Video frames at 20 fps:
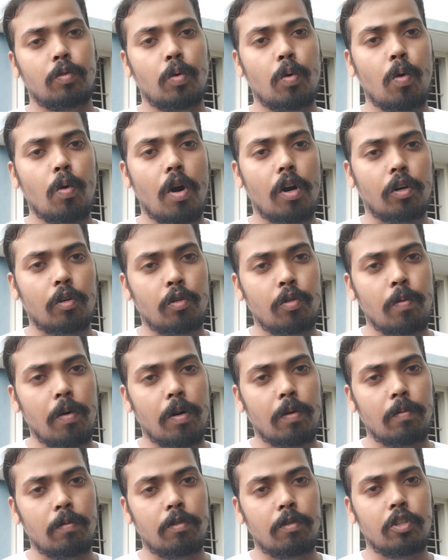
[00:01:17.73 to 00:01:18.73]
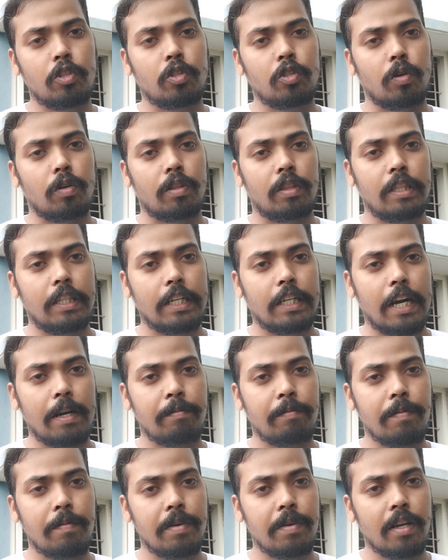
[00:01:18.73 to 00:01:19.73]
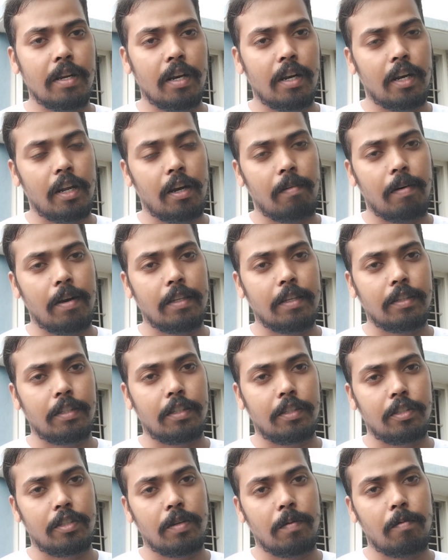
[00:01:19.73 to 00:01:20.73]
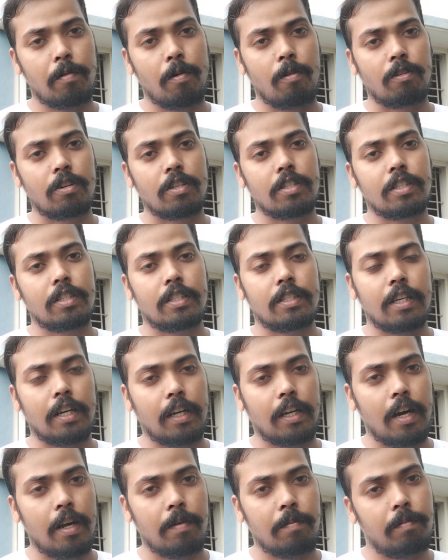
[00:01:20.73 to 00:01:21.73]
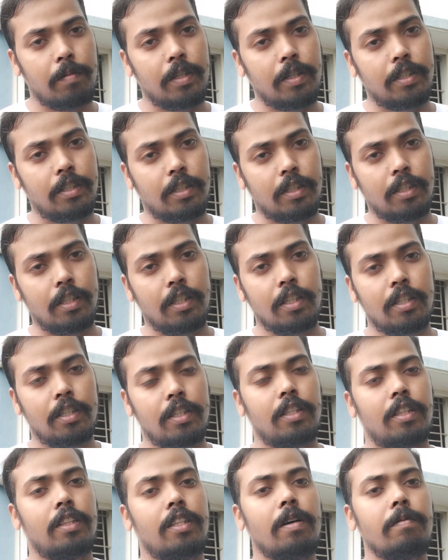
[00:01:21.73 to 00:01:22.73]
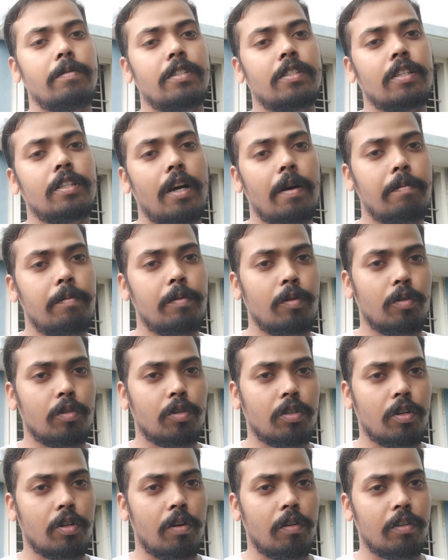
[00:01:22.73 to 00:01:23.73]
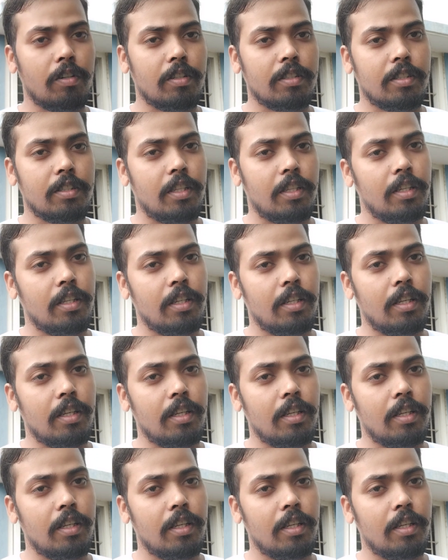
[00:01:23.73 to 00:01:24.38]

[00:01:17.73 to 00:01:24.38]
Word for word: 2 अक्टूबर उन्नीस में लगवाई थी जब कांग्रेस की सरकार बनी थी तब इसका विरोध कांग्रेस ने